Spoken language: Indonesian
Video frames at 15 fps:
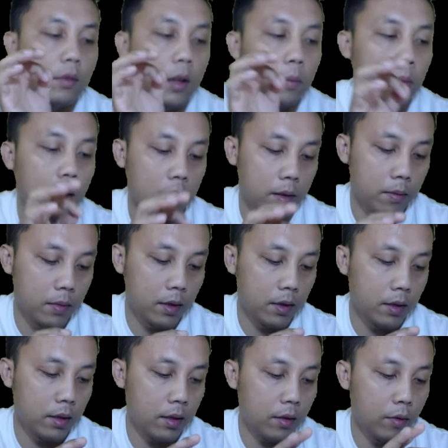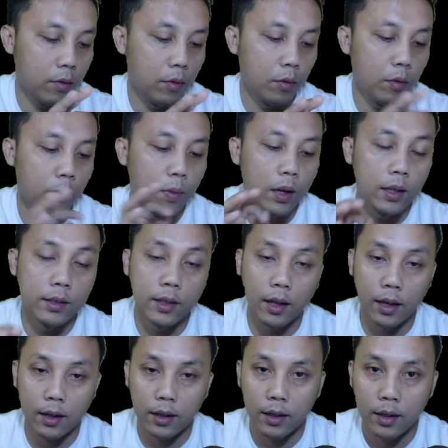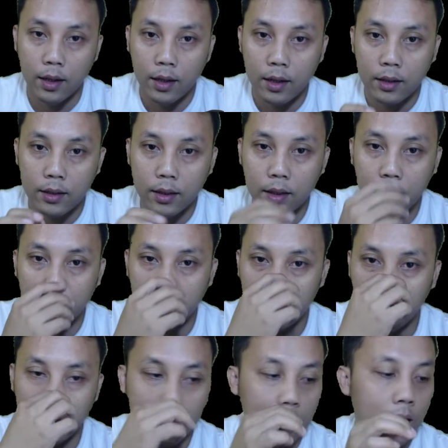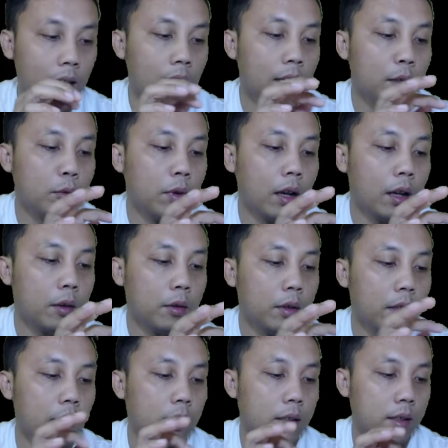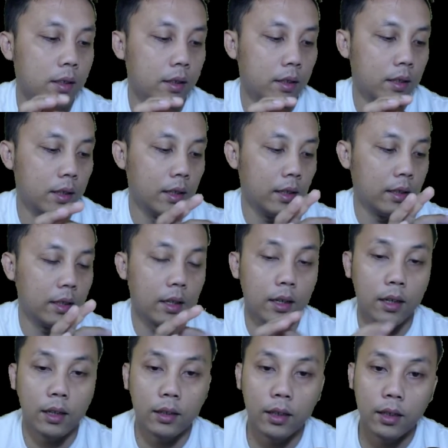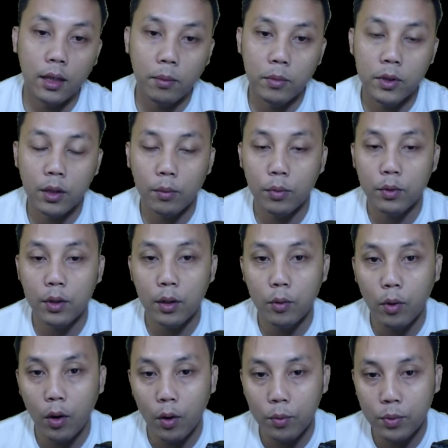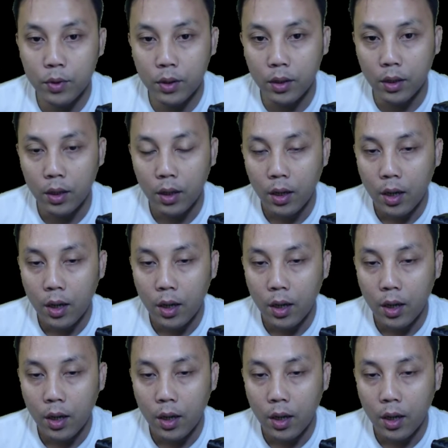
apa namanya guru belajar jadi di sini ada dua akun nih nih terlihat kita bisa punya dua opsi